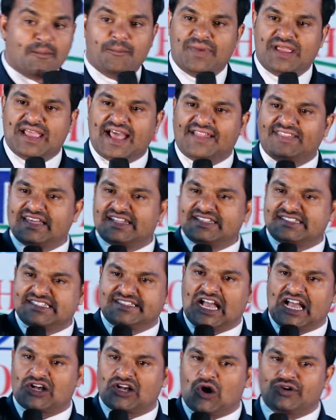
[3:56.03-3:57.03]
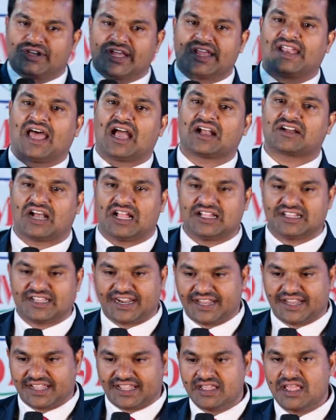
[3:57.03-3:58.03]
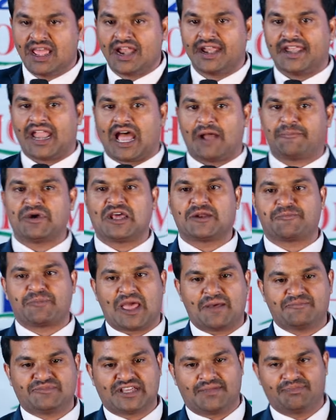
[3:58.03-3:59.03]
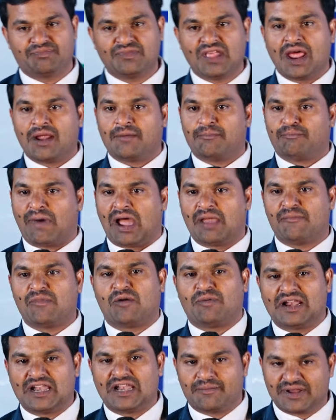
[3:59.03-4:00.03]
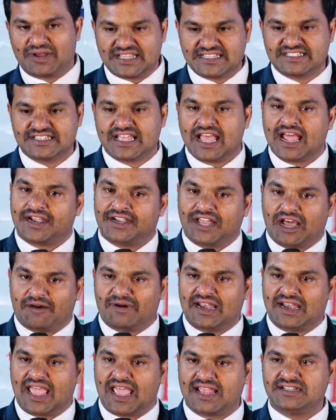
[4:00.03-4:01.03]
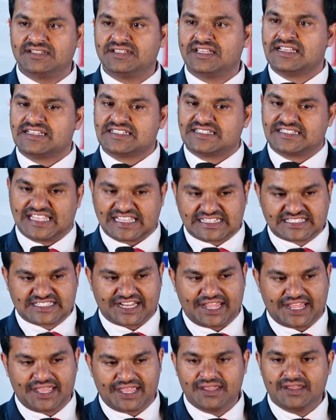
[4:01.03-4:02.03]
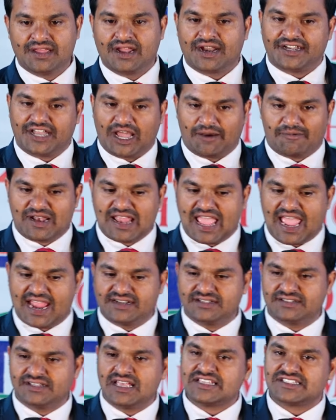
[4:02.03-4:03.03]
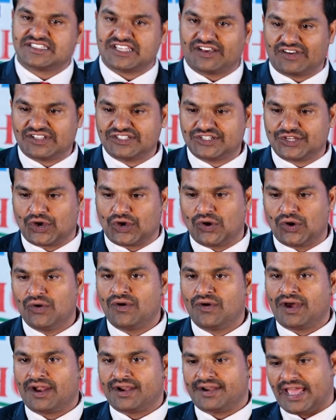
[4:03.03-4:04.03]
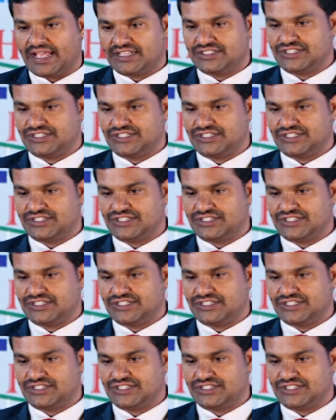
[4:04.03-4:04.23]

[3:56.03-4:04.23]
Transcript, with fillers: మీ అందరు సిద్ధంగా ఉంటే నాకు కాల్ చేయండి నా పేరు ప్రేమ్చంద్ మై మొబైల్ నెంబర్ ఈజ్ డబల్ నైన్ సిక్స్ త్రీ డబల్ ఎయిట్ సెవెన్ జీరో నైన్